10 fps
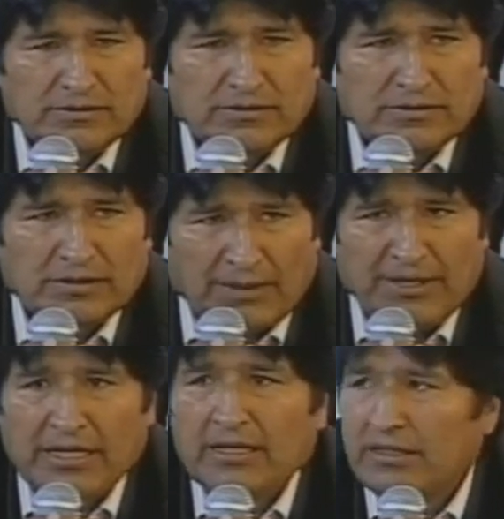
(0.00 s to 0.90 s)

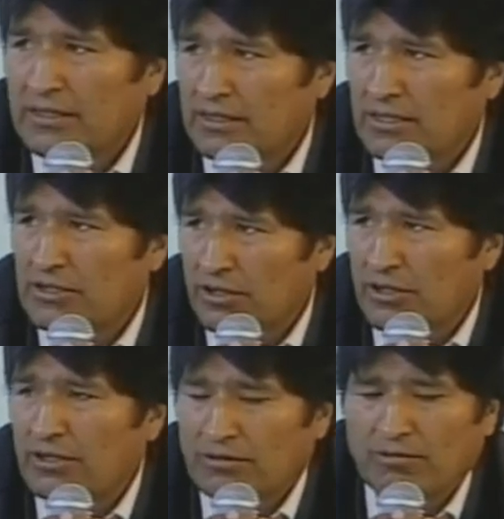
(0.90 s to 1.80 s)
También
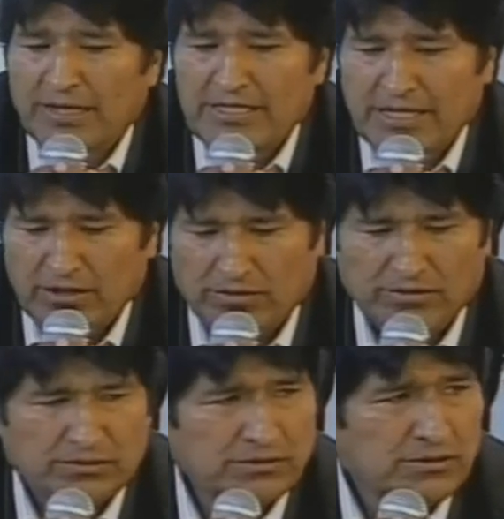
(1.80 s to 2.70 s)
estoy convencido
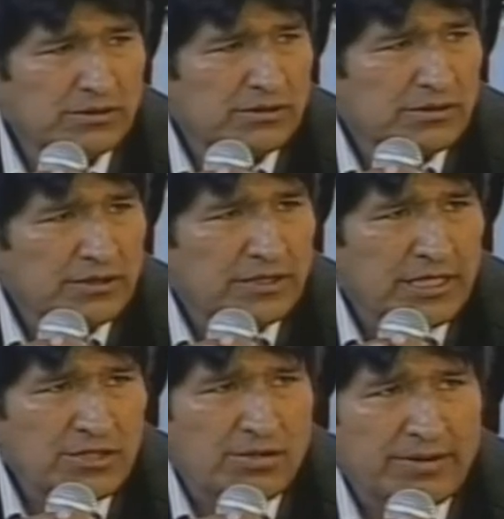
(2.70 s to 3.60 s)
que
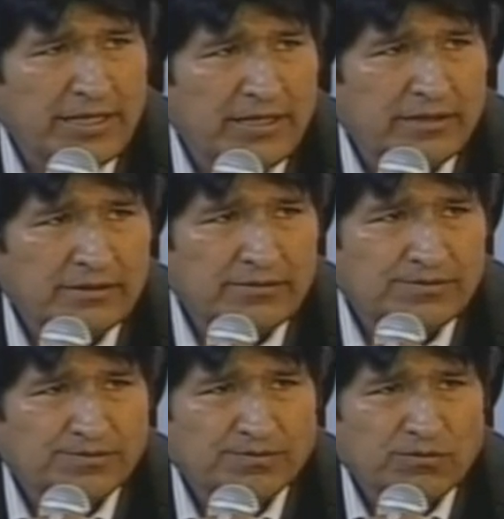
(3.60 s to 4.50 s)
sobre
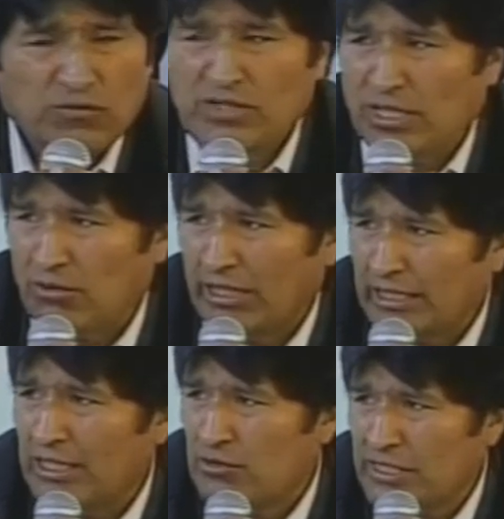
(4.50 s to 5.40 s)
un tribunal
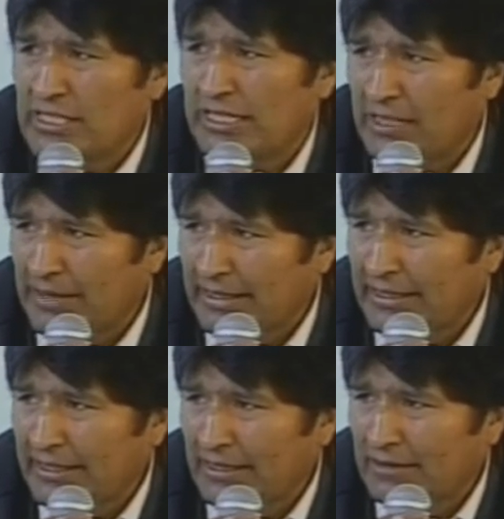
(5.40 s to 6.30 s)
de justicia
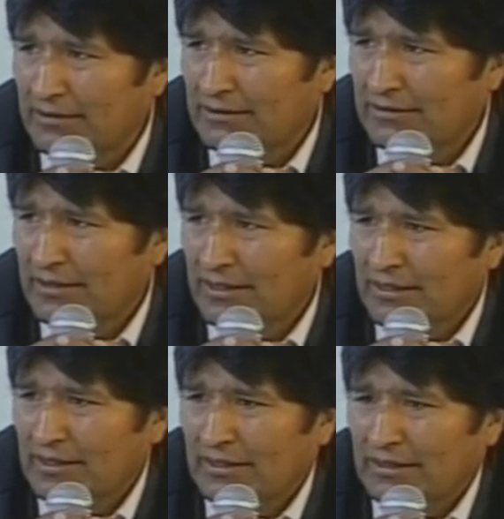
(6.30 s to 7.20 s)
climática
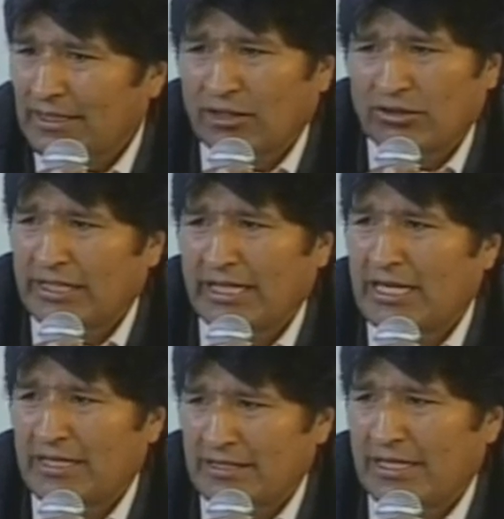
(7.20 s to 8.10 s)
tengo,
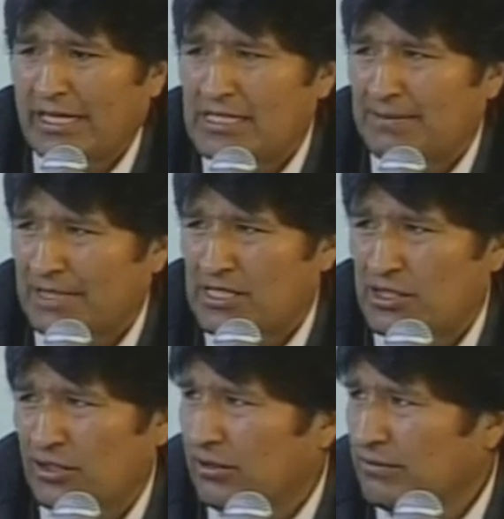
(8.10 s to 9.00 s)
tiene
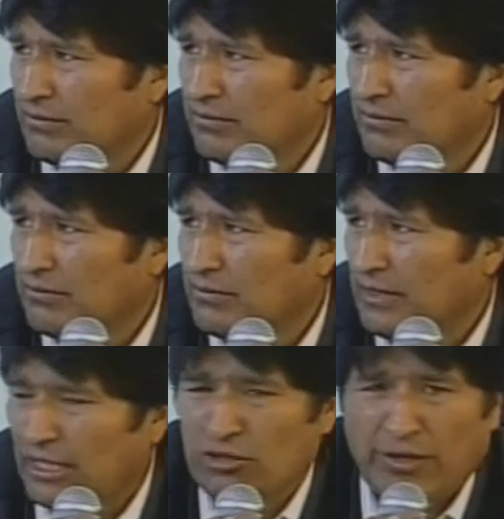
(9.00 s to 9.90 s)
aceptación
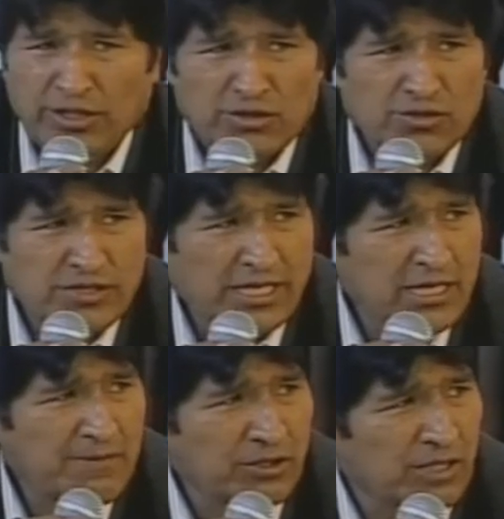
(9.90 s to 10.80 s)
en los movimientos sociales,
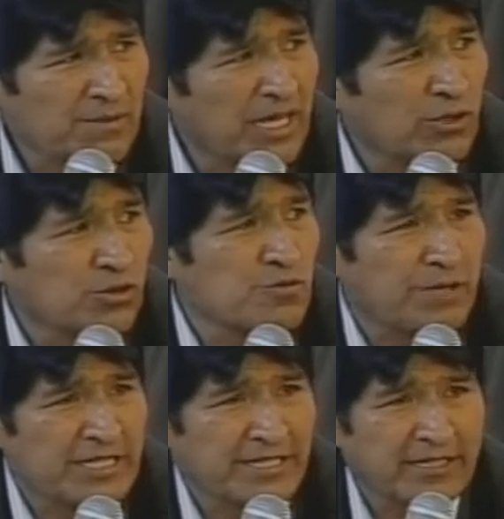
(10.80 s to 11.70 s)
pero también algunos
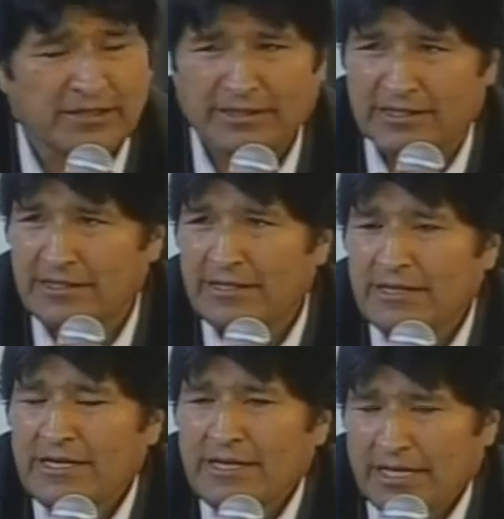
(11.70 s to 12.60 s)
presidentes.
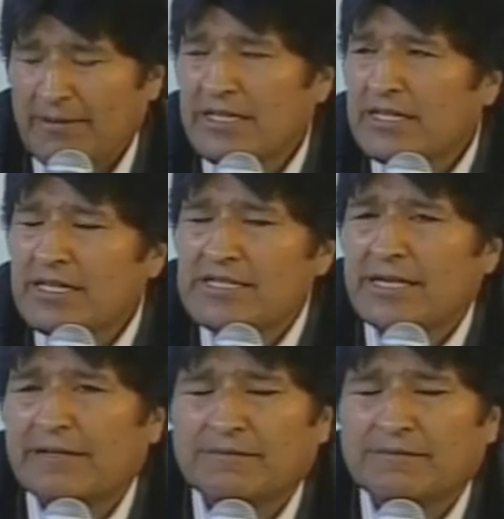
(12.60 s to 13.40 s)
Imagínense,